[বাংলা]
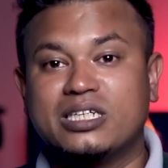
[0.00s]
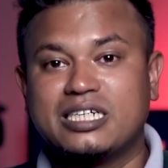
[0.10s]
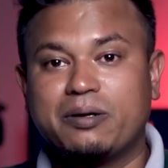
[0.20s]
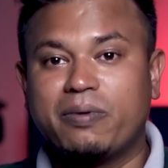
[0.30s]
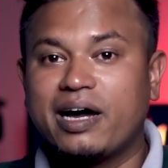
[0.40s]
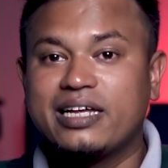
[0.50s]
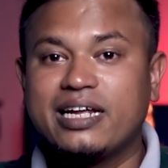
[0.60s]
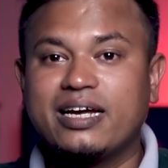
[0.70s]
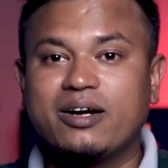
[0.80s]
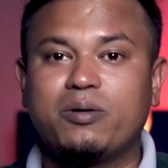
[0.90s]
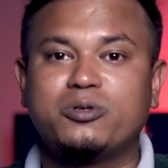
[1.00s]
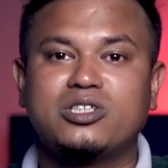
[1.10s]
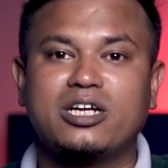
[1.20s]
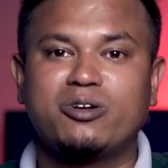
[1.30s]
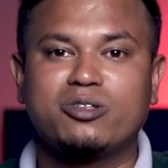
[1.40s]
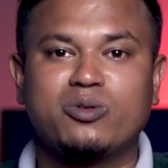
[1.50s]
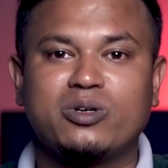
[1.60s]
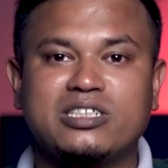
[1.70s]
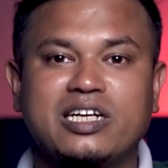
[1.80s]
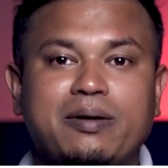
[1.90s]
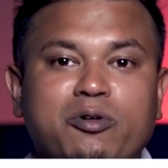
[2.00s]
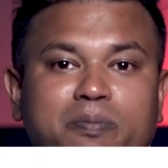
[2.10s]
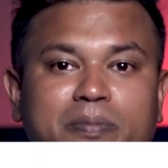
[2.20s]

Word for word: দেশের বাহিরে অবস্থানরত রয়েছেন এবং